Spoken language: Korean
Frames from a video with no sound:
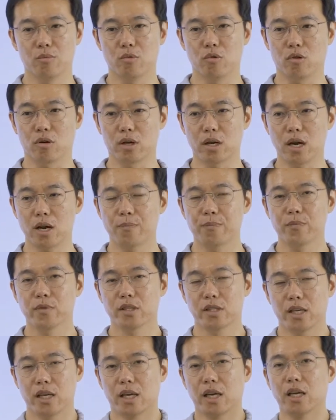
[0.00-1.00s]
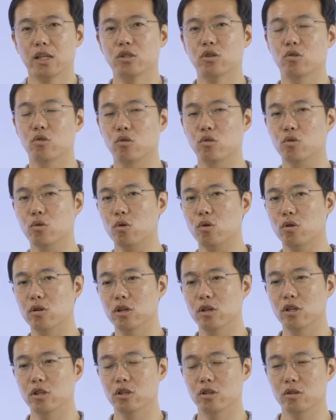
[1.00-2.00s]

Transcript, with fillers: 뭔가 체계적으로